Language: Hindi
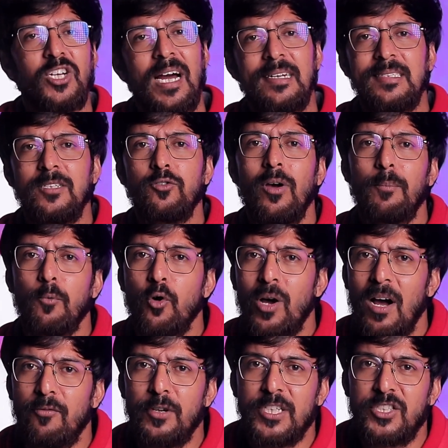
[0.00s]
चार्जिंग तो आपको
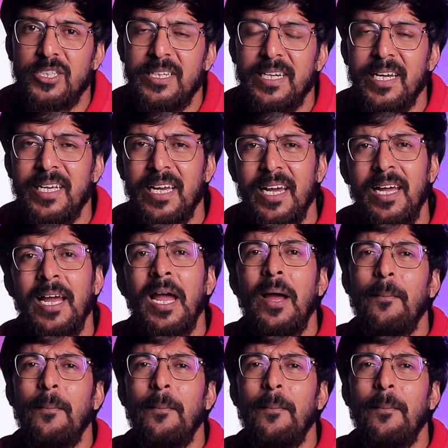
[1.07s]
काफी अच्छी दी गई है